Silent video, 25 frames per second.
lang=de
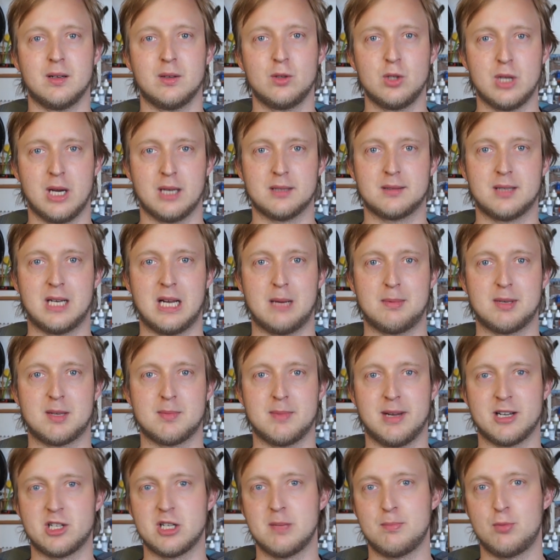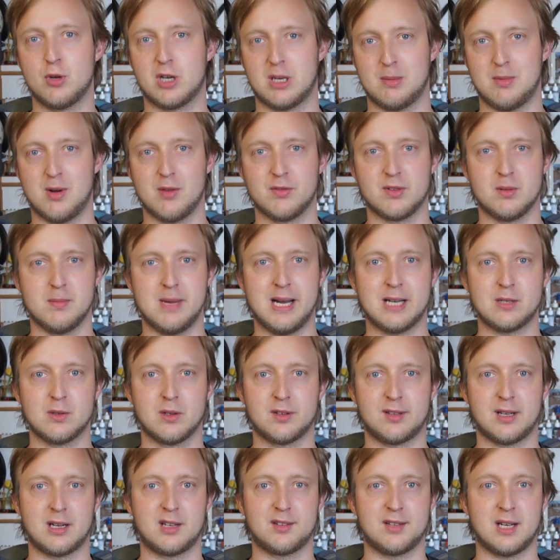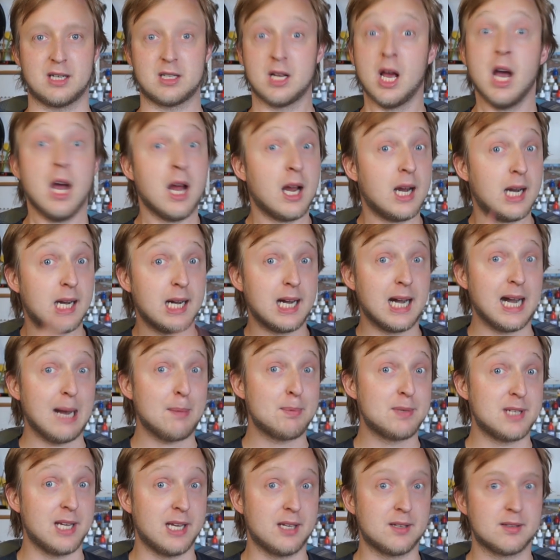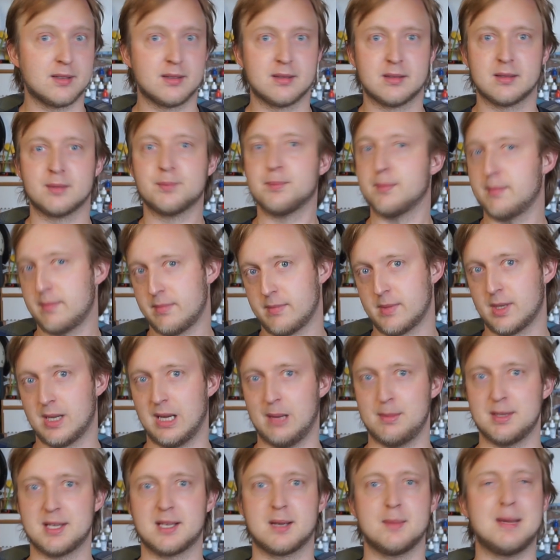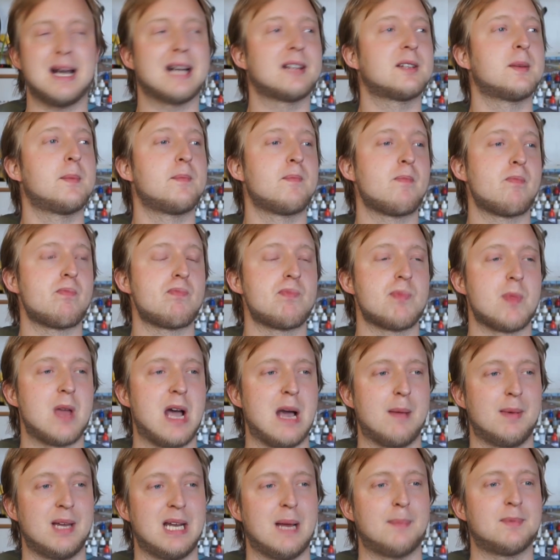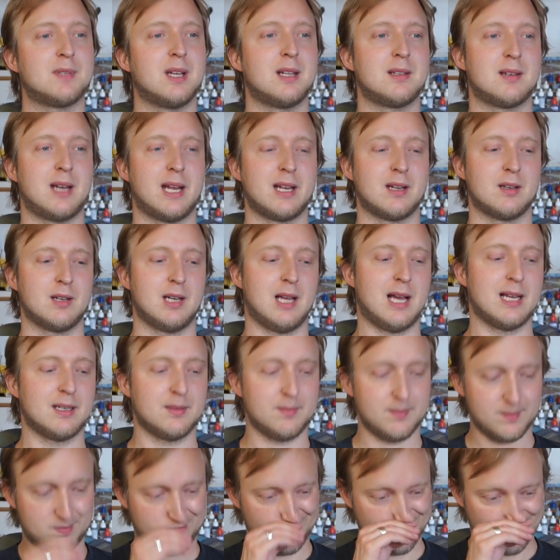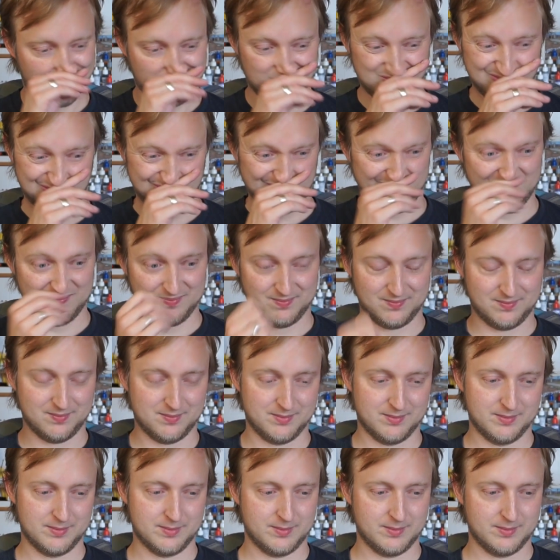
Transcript: Ja, dann habe ich mein Schnittprogramm aufgemacht und es hat gesagt, Update. Habe ich gemacht habe ein Update reingeladen. Mm.